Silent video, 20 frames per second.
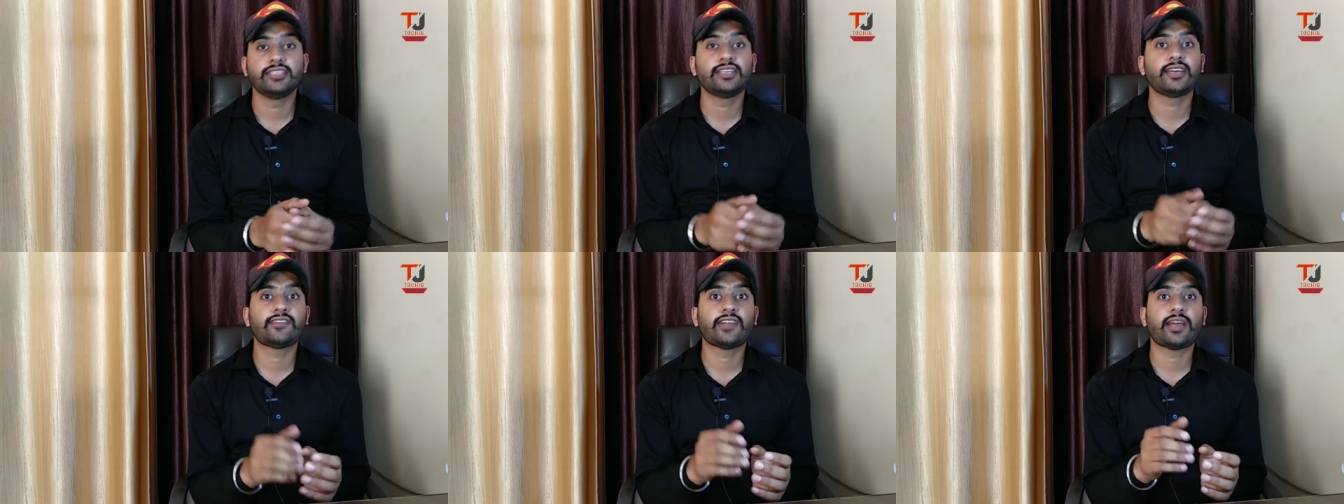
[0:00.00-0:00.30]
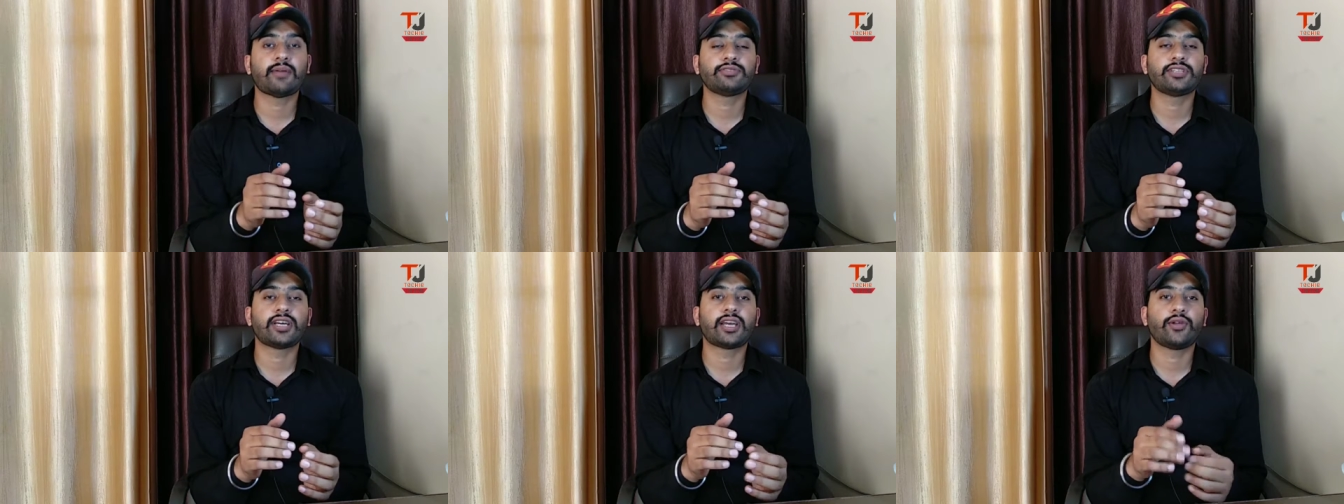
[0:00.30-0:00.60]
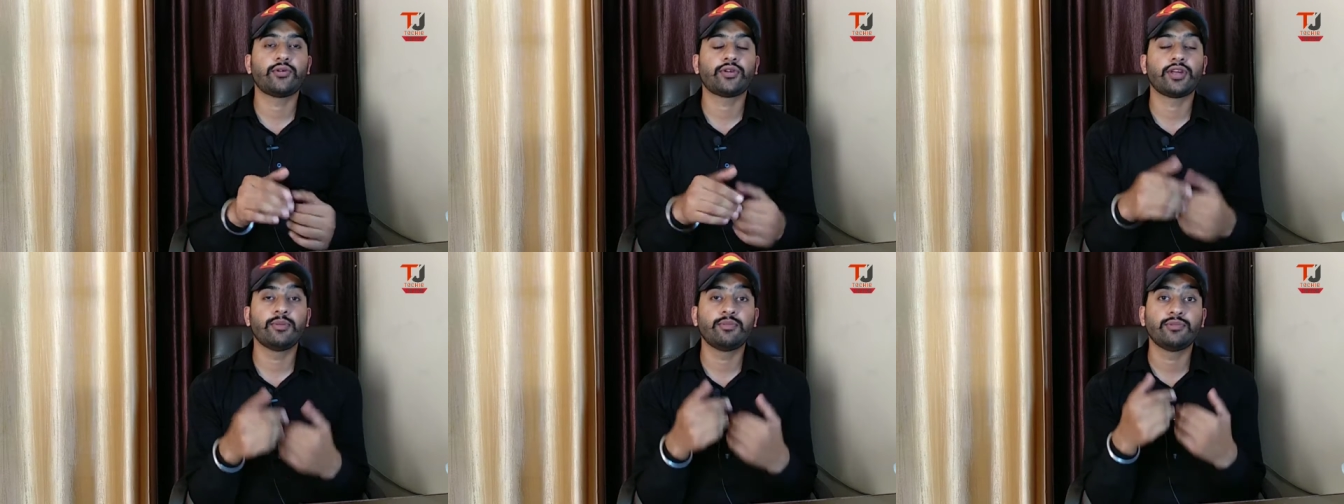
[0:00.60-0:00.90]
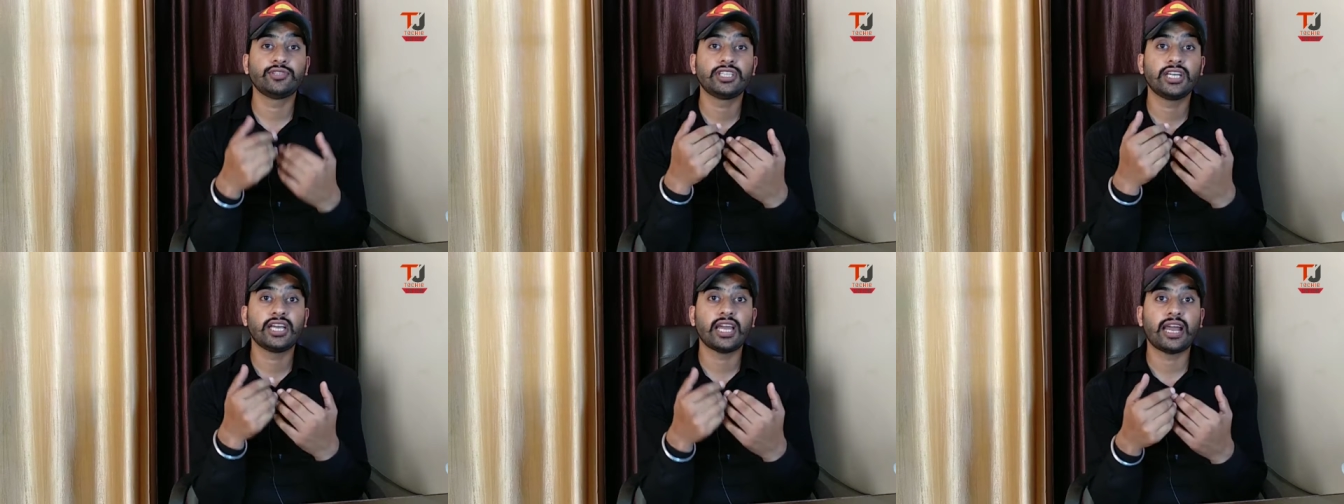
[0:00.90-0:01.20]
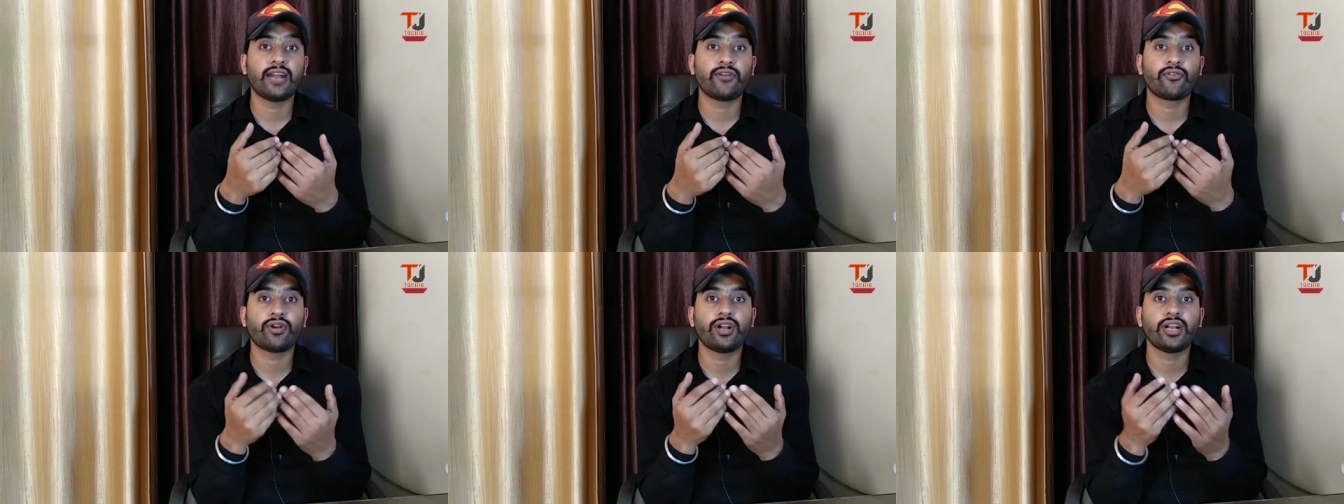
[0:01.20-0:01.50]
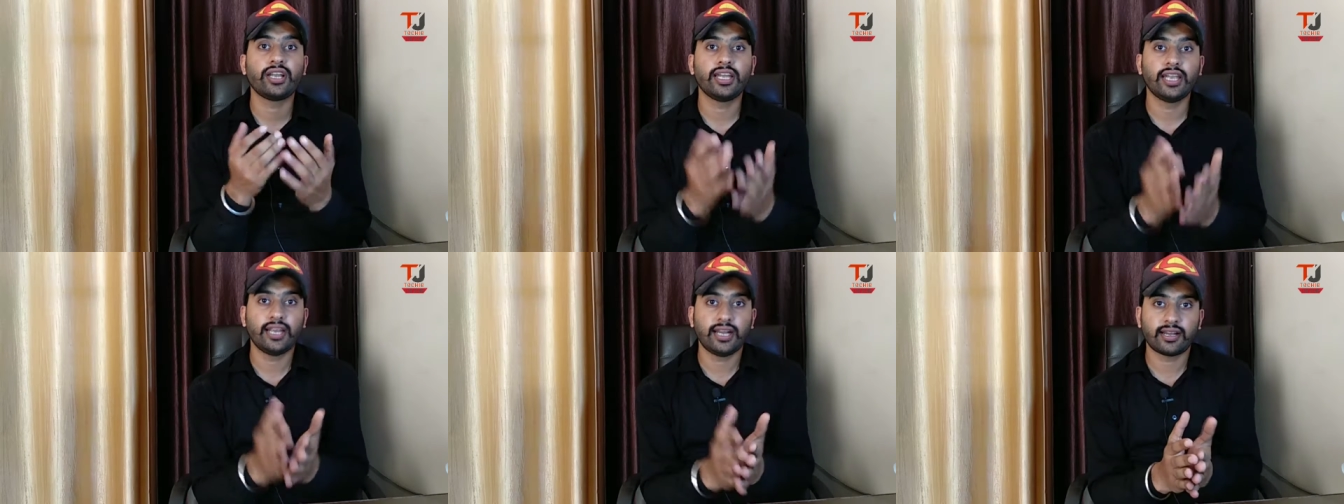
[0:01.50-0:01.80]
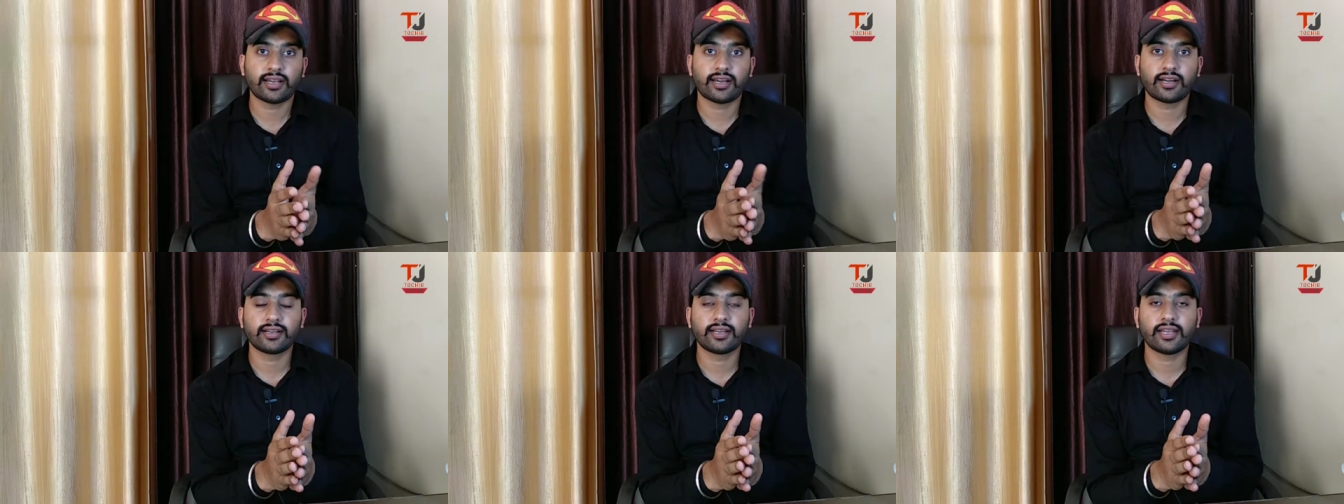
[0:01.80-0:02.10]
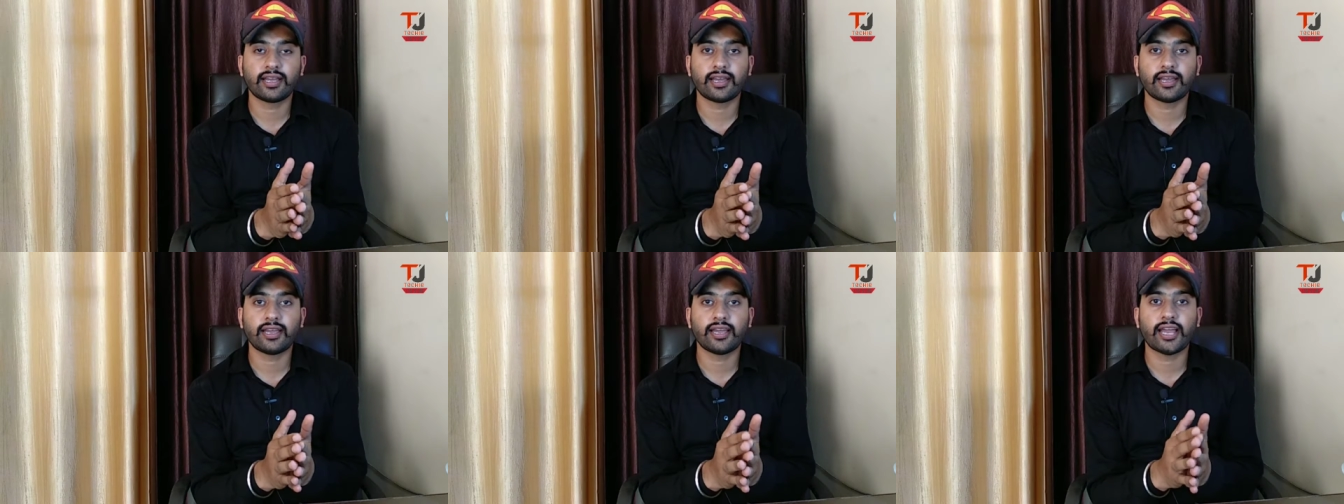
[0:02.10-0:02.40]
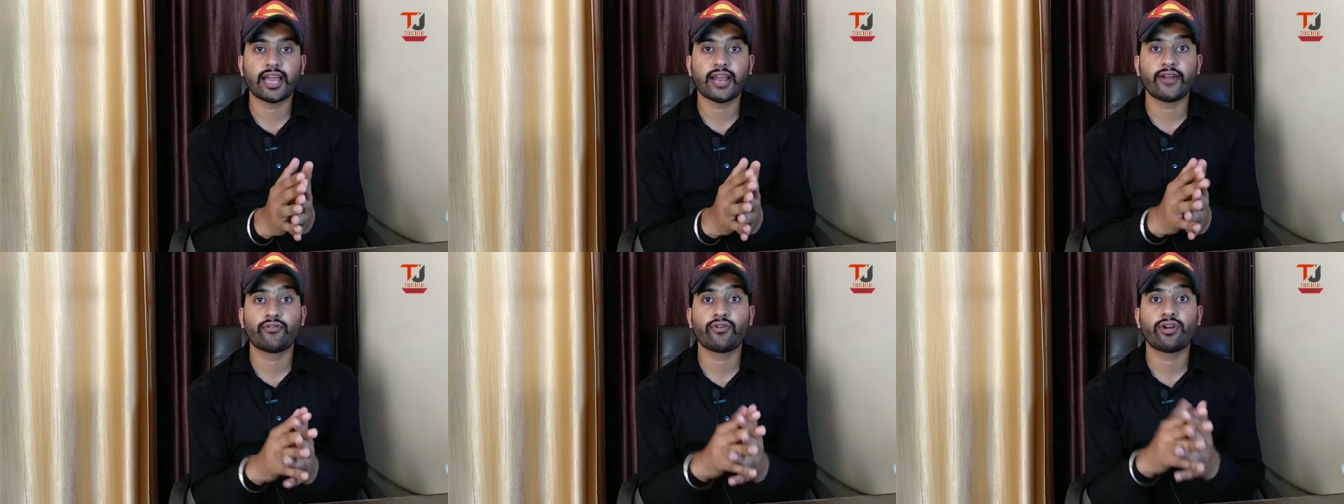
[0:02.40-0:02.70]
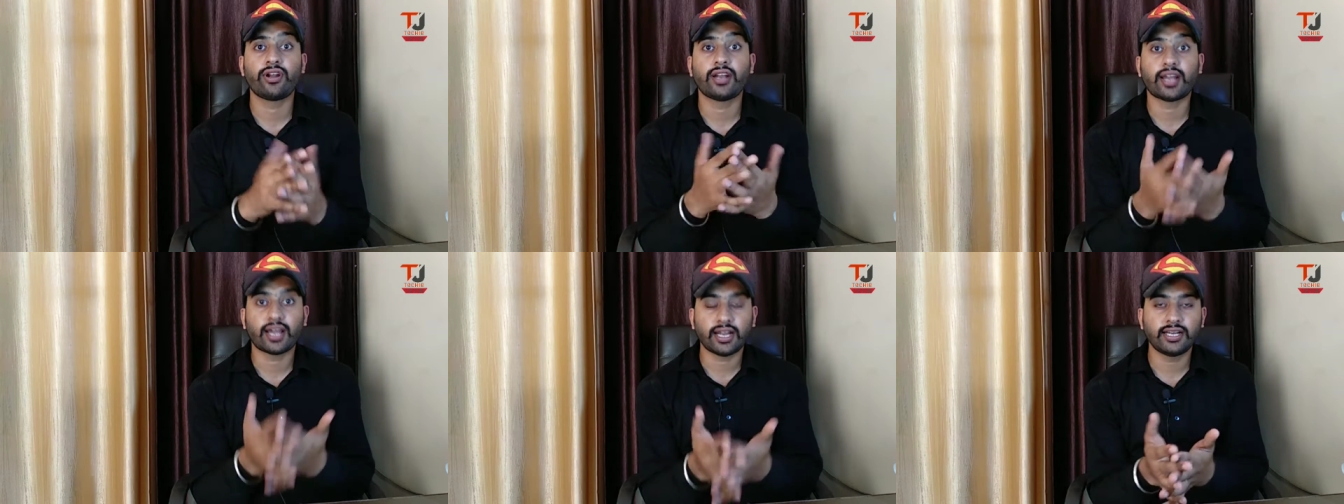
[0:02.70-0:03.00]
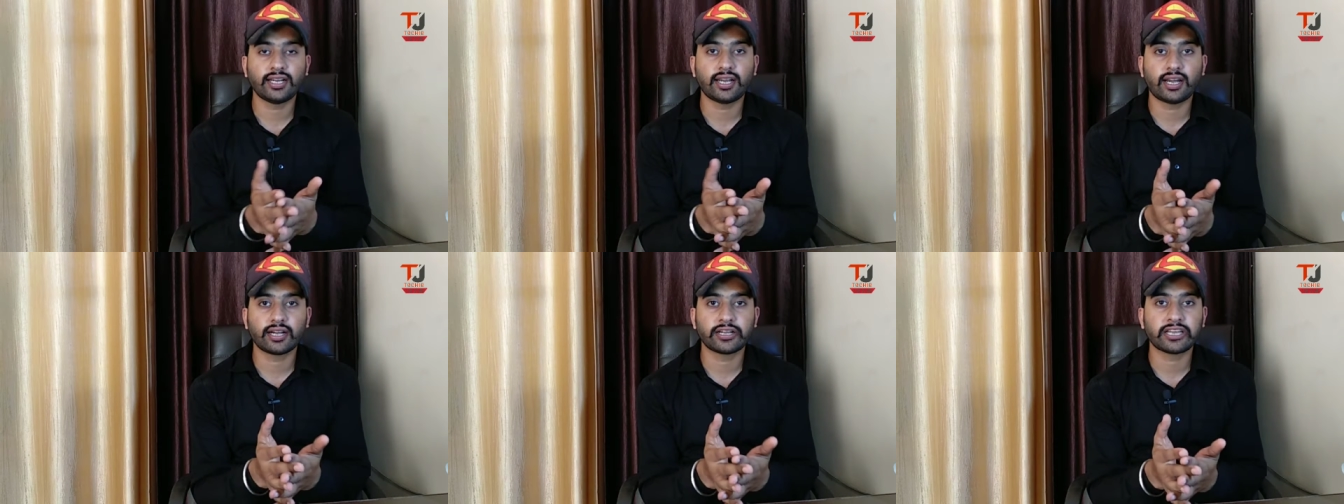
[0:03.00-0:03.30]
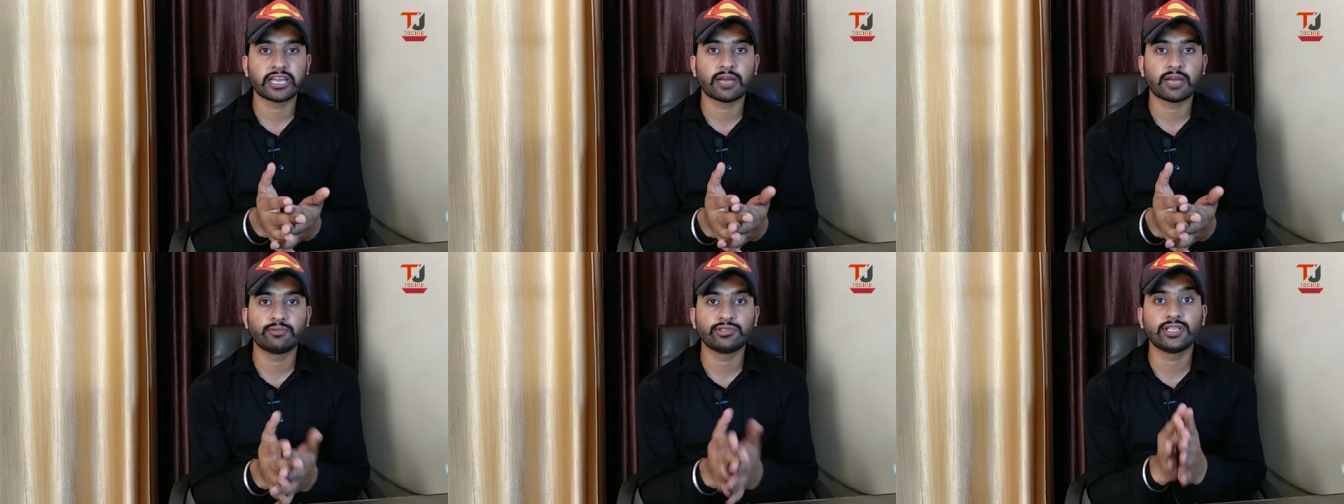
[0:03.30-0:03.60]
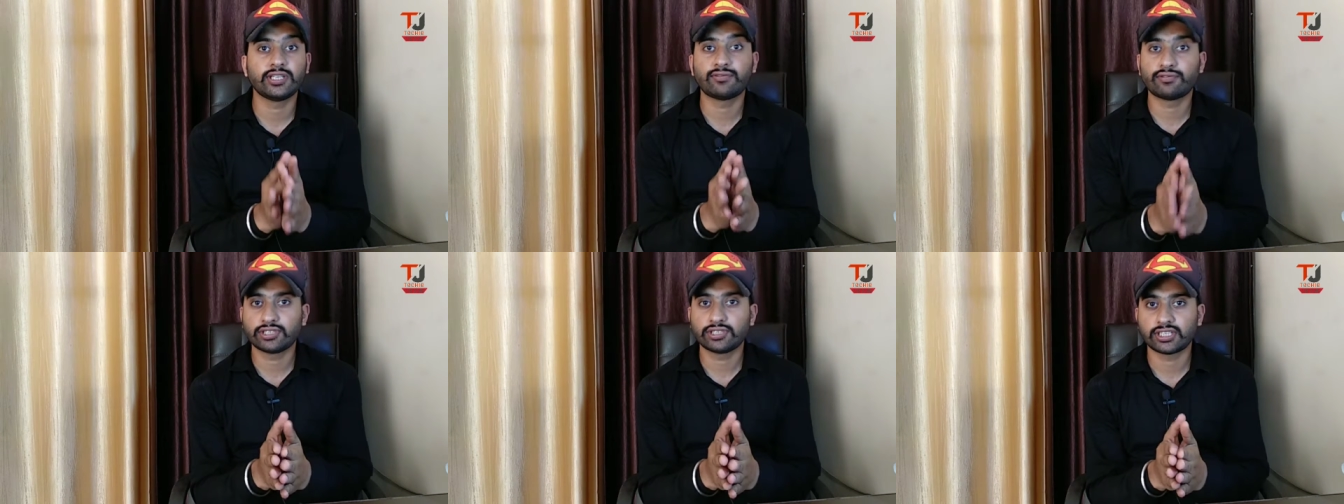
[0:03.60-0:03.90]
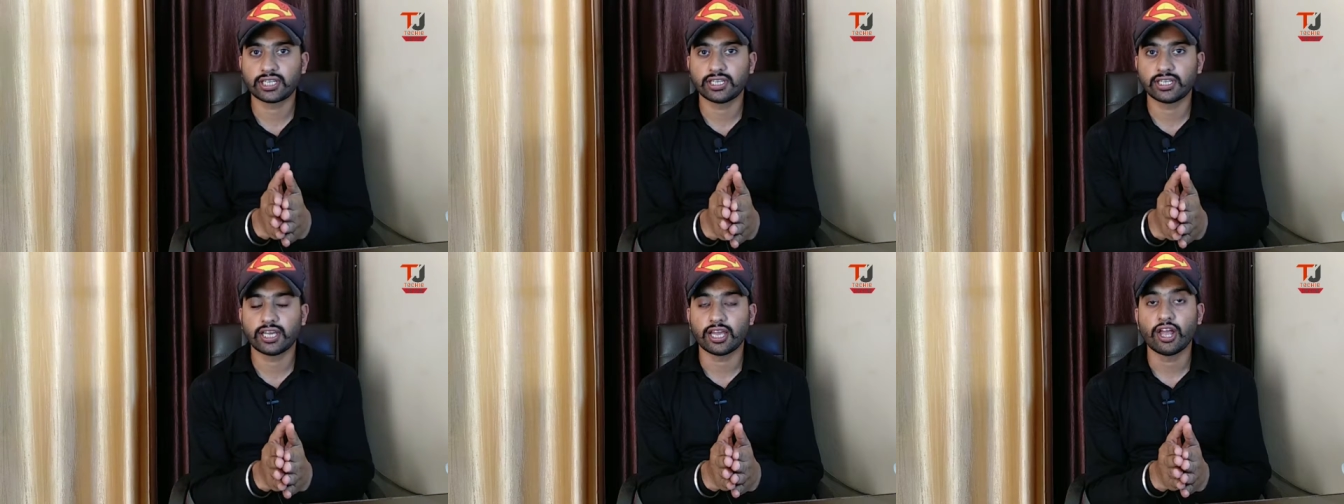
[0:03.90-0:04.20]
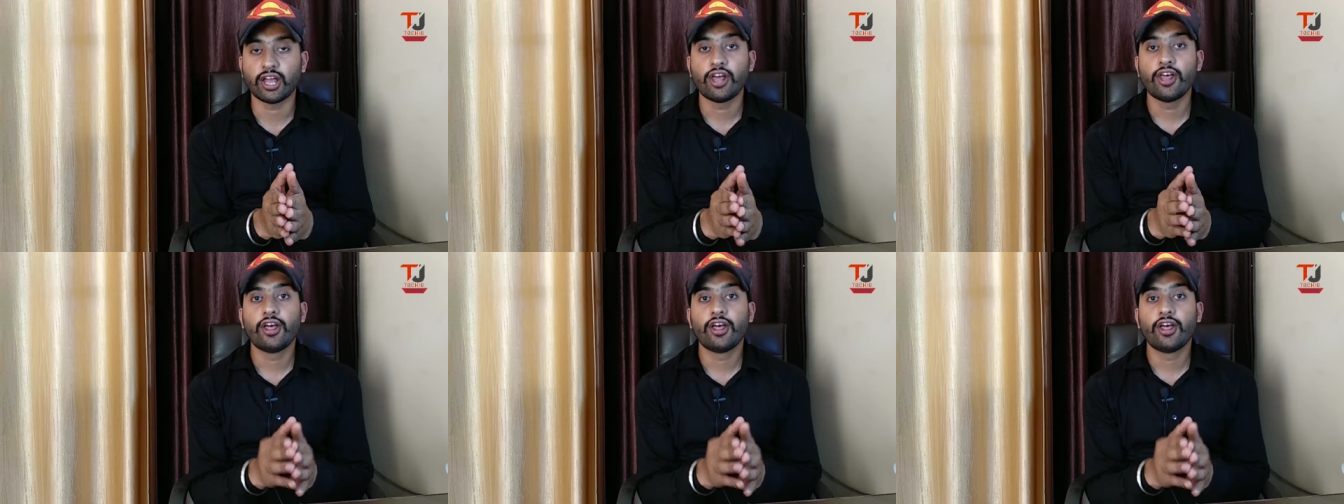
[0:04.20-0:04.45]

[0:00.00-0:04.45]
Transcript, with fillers: जैसे आप चाह रहे हो कि मुझे एंड्रॉयड एट आ गया है एंड्रॉयड नाइन आ गया है मुझे वो चाहिए